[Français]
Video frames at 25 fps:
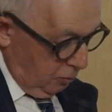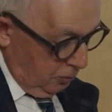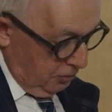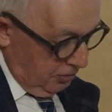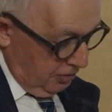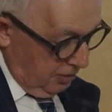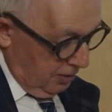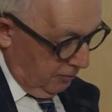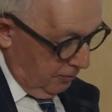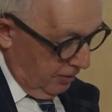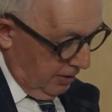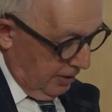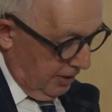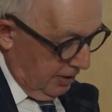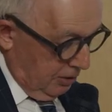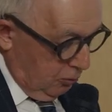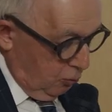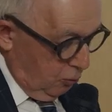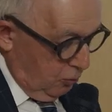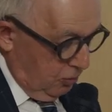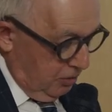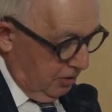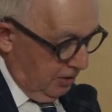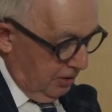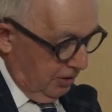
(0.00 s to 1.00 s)
aussi avec
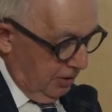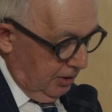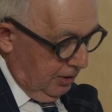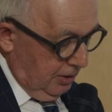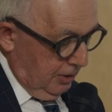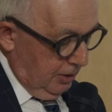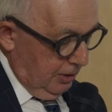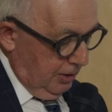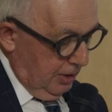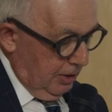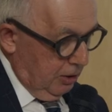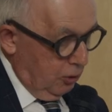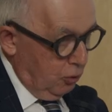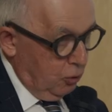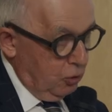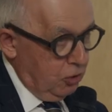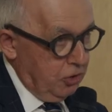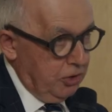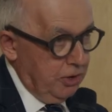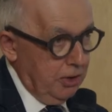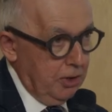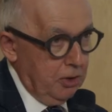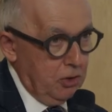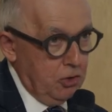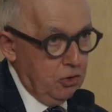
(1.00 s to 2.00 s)
l'industrie et la
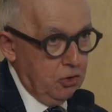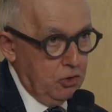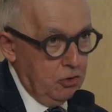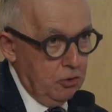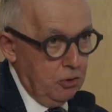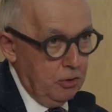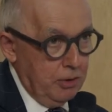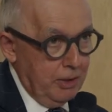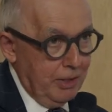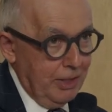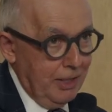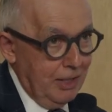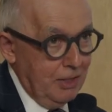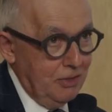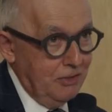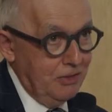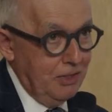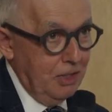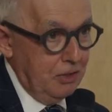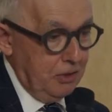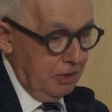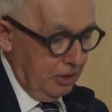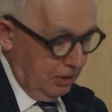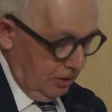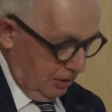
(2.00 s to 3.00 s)
recherche,
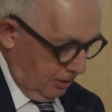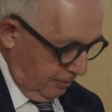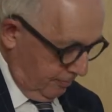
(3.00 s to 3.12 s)
etc.